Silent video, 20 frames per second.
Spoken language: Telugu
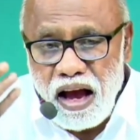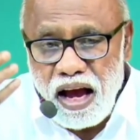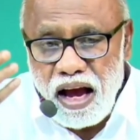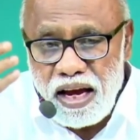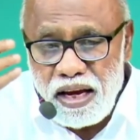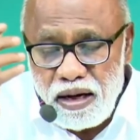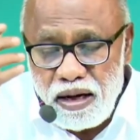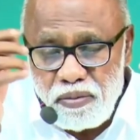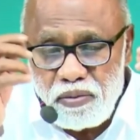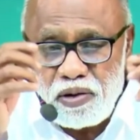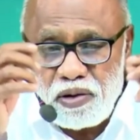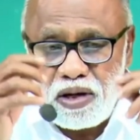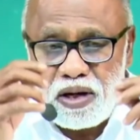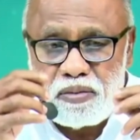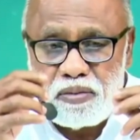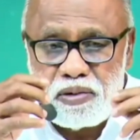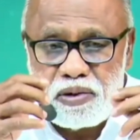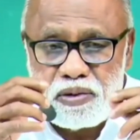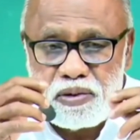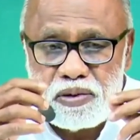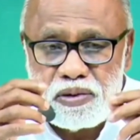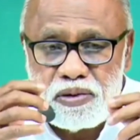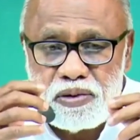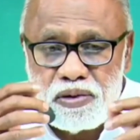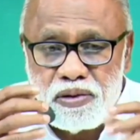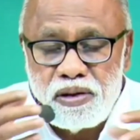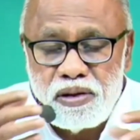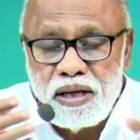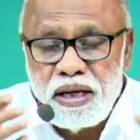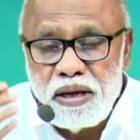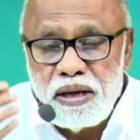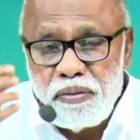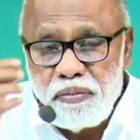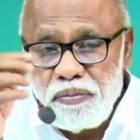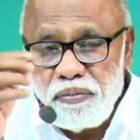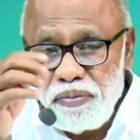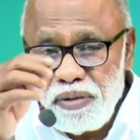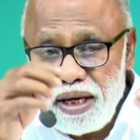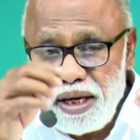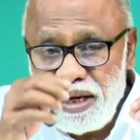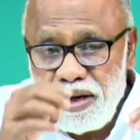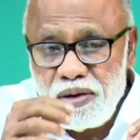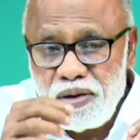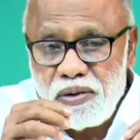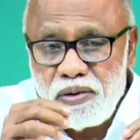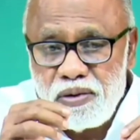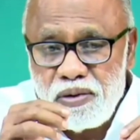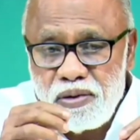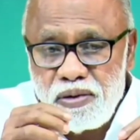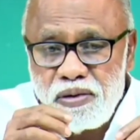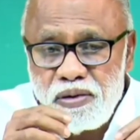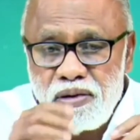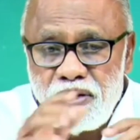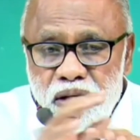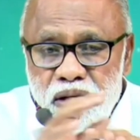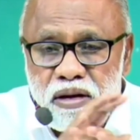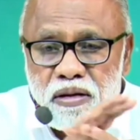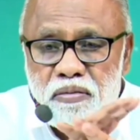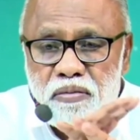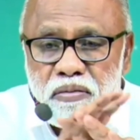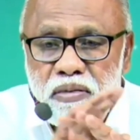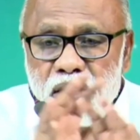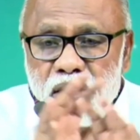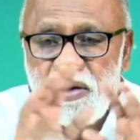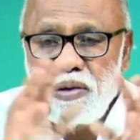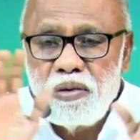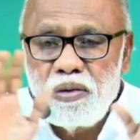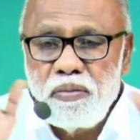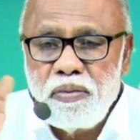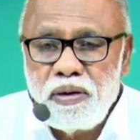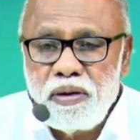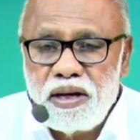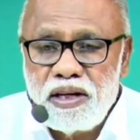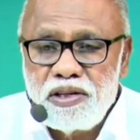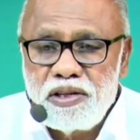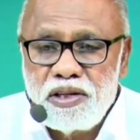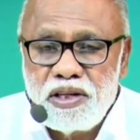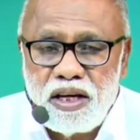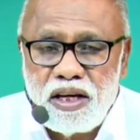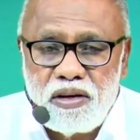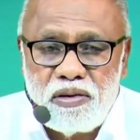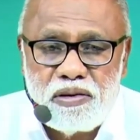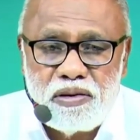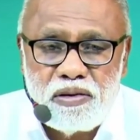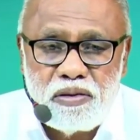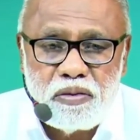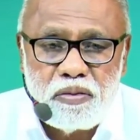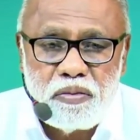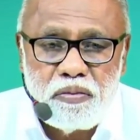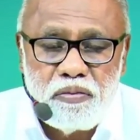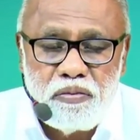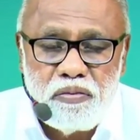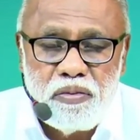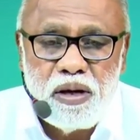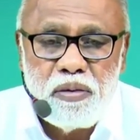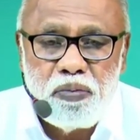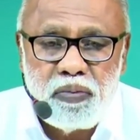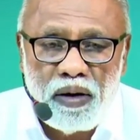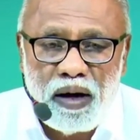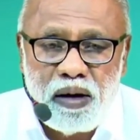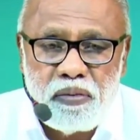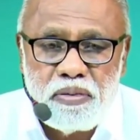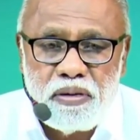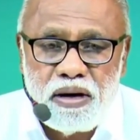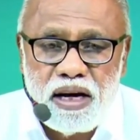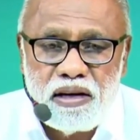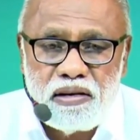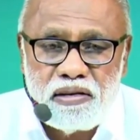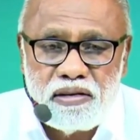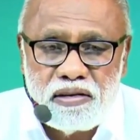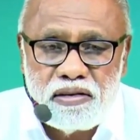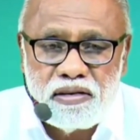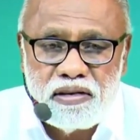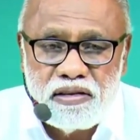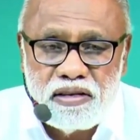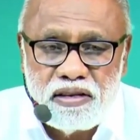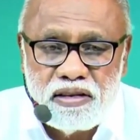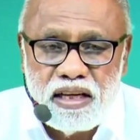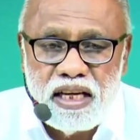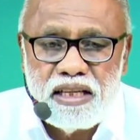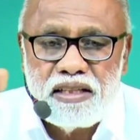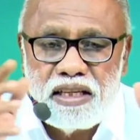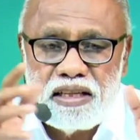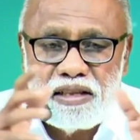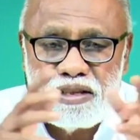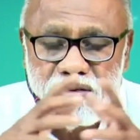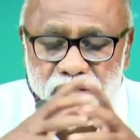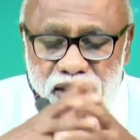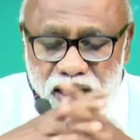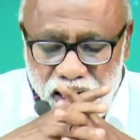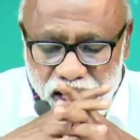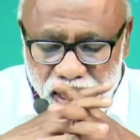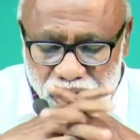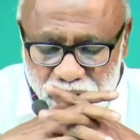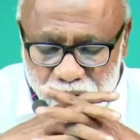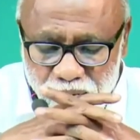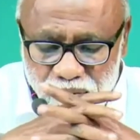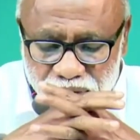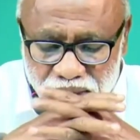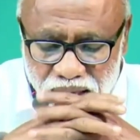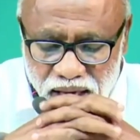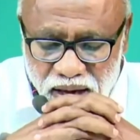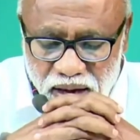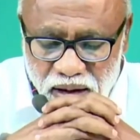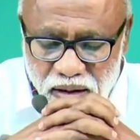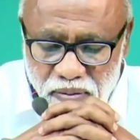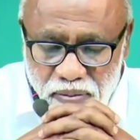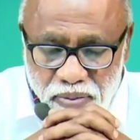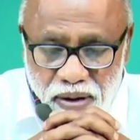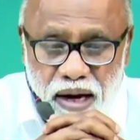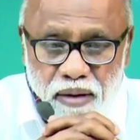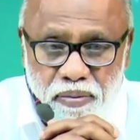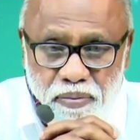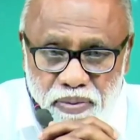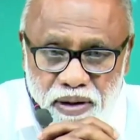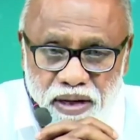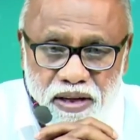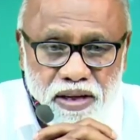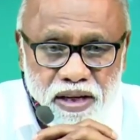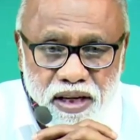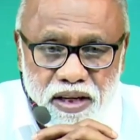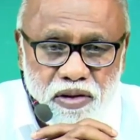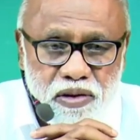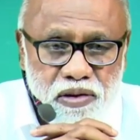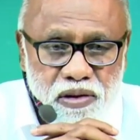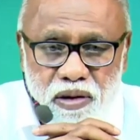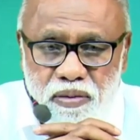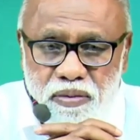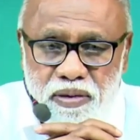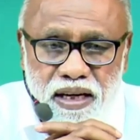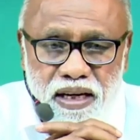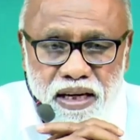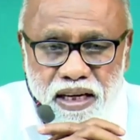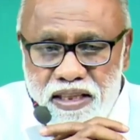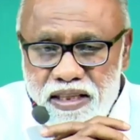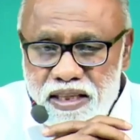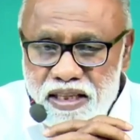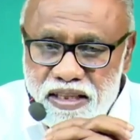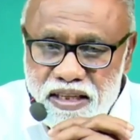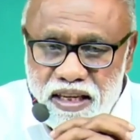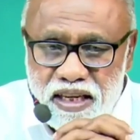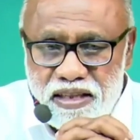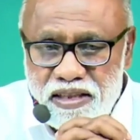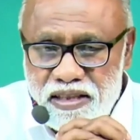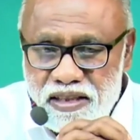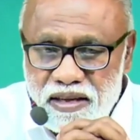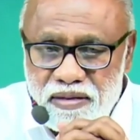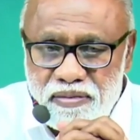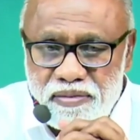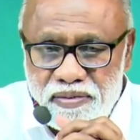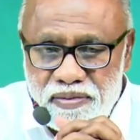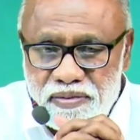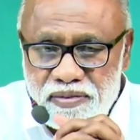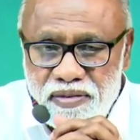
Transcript: ఆయన ముఖమును మీకు మరుగుపరిచను మీ పాపాలు దయచేసి వినాలి పాపం అంటే సులభంగా చేసేస్తాం